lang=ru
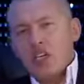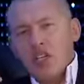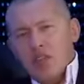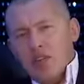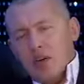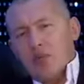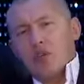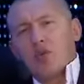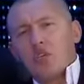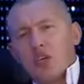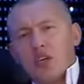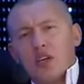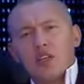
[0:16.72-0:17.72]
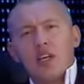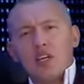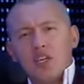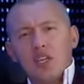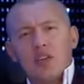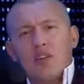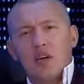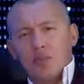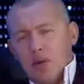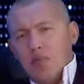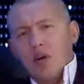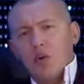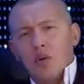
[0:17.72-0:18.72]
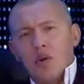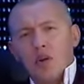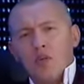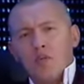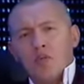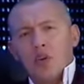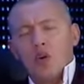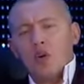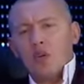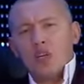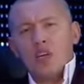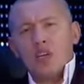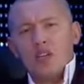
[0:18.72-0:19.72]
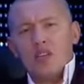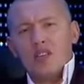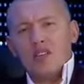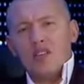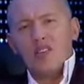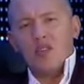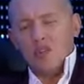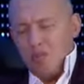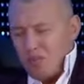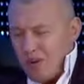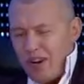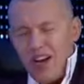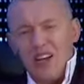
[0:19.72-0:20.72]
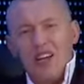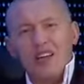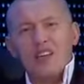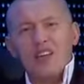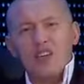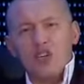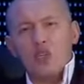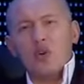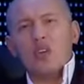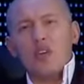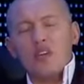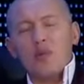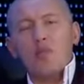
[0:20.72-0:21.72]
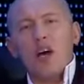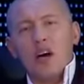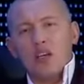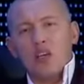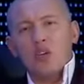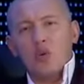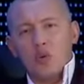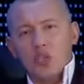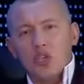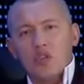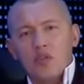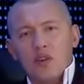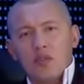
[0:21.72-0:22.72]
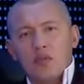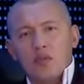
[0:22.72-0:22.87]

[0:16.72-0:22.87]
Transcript: человек, послушайте, когда человек, к примеру, он, он реально несет на себе одиночество.